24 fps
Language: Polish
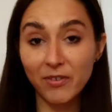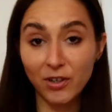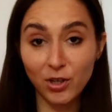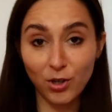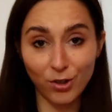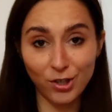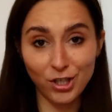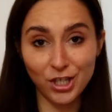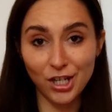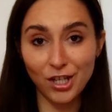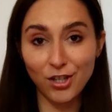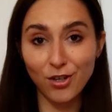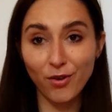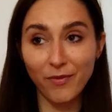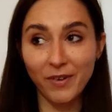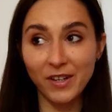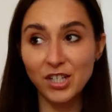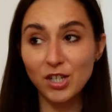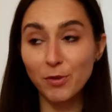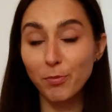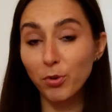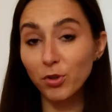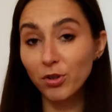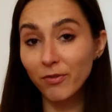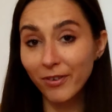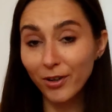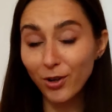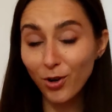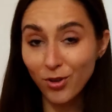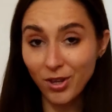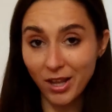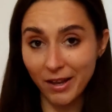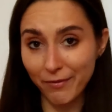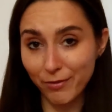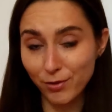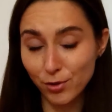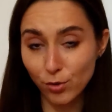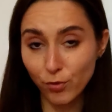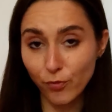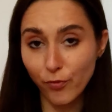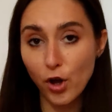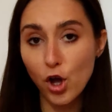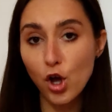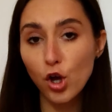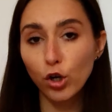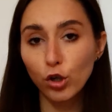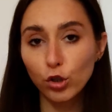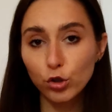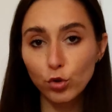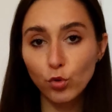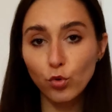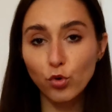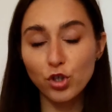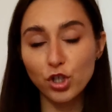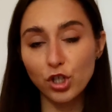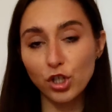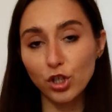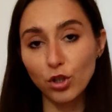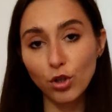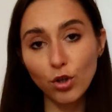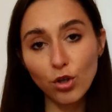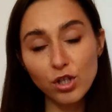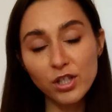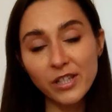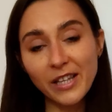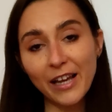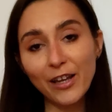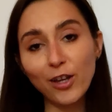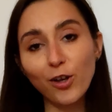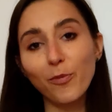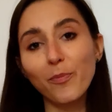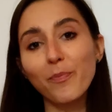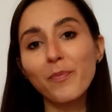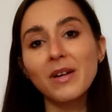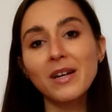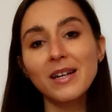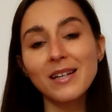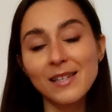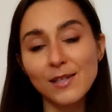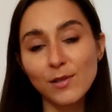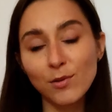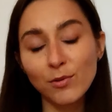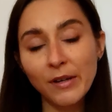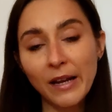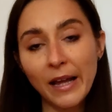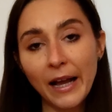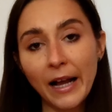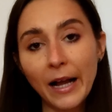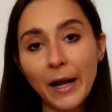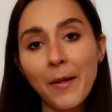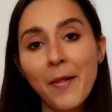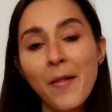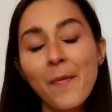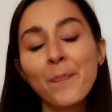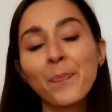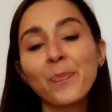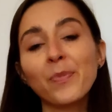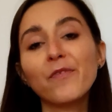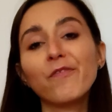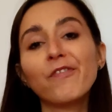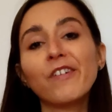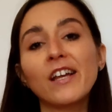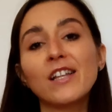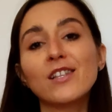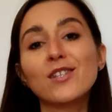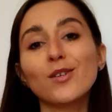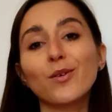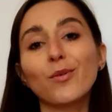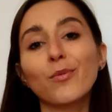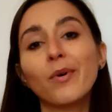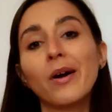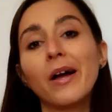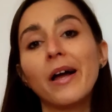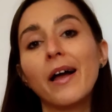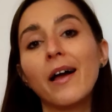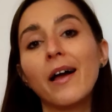wykończeniowej czy podwykonawców, którzy dostają rysunek, wiedzą